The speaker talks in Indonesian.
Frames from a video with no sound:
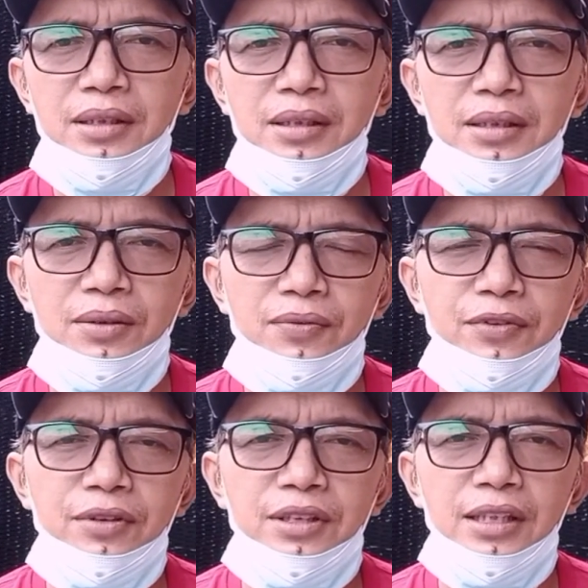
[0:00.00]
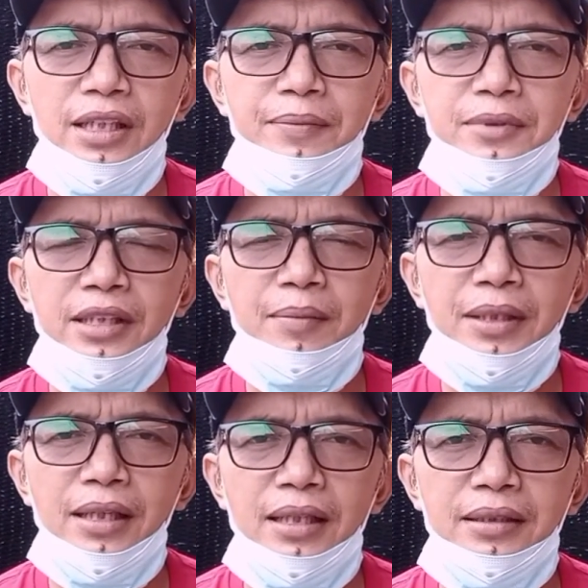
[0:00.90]
itu fungsi live
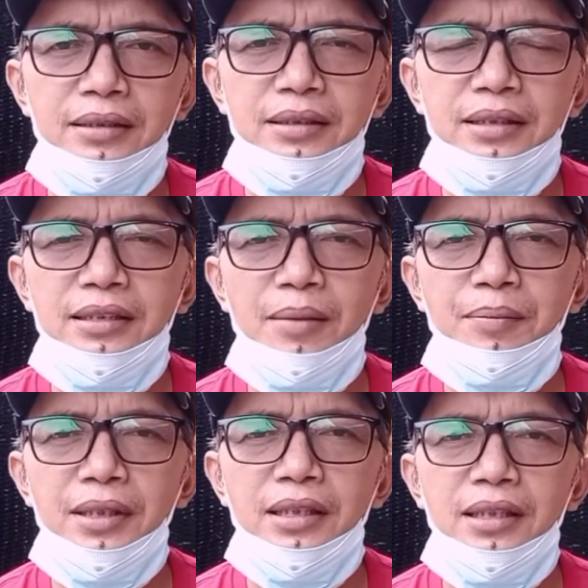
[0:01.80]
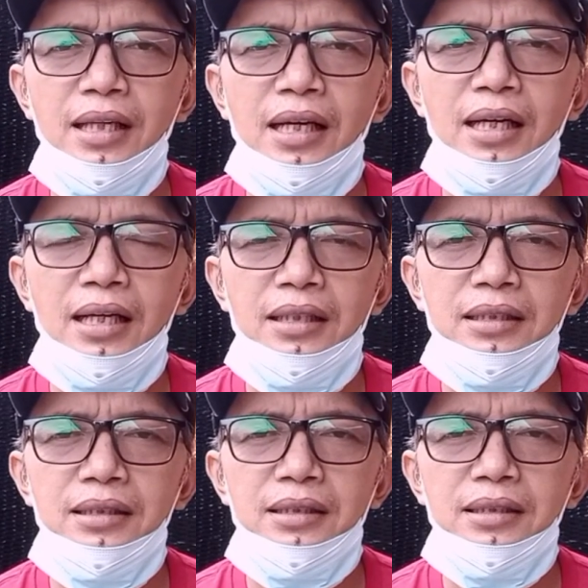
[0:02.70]
streaming kan di samping kita
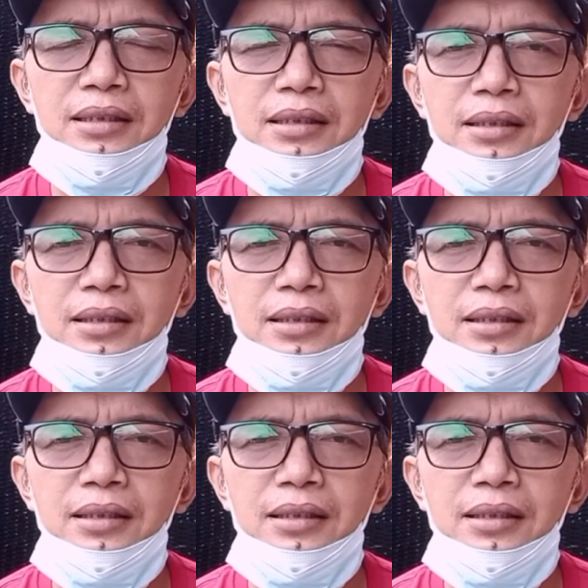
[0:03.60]
eh,